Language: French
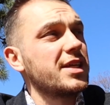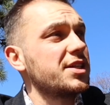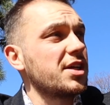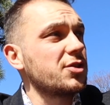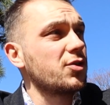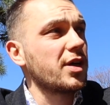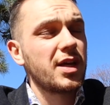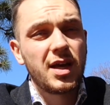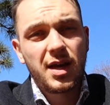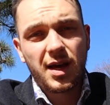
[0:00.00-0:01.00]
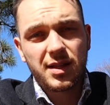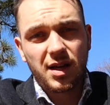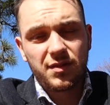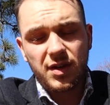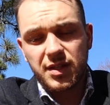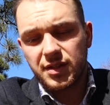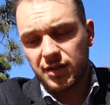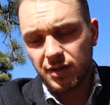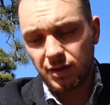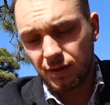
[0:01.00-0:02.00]
et qui chercheraient un travail
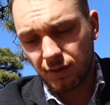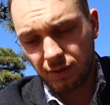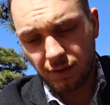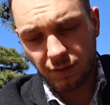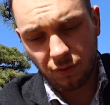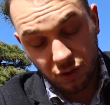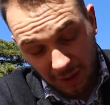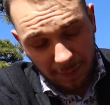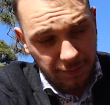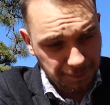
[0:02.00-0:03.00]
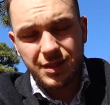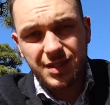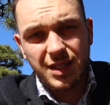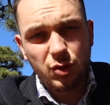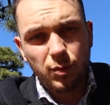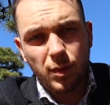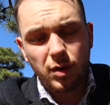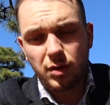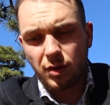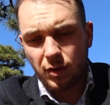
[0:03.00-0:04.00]
au Japon, c'est
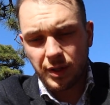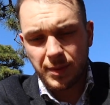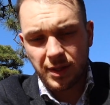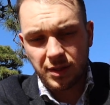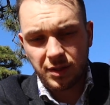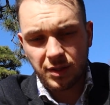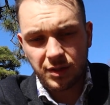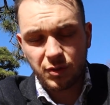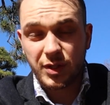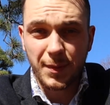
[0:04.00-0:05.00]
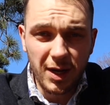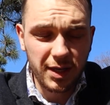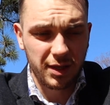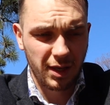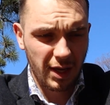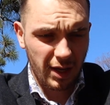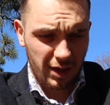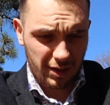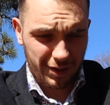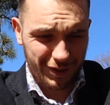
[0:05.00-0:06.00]
comment eh se démarquer
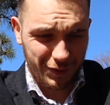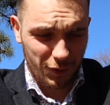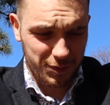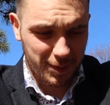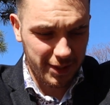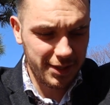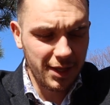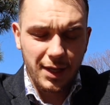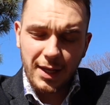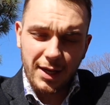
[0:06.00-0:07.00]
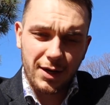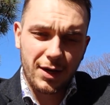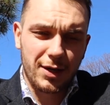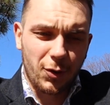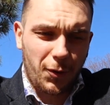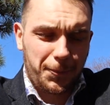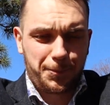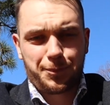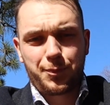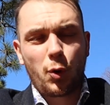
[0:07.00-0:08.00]
dans ce pays. alors,
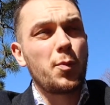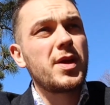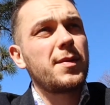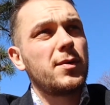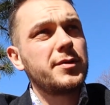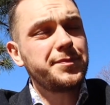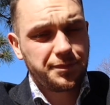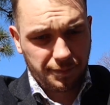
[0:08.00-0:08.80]
premièrement,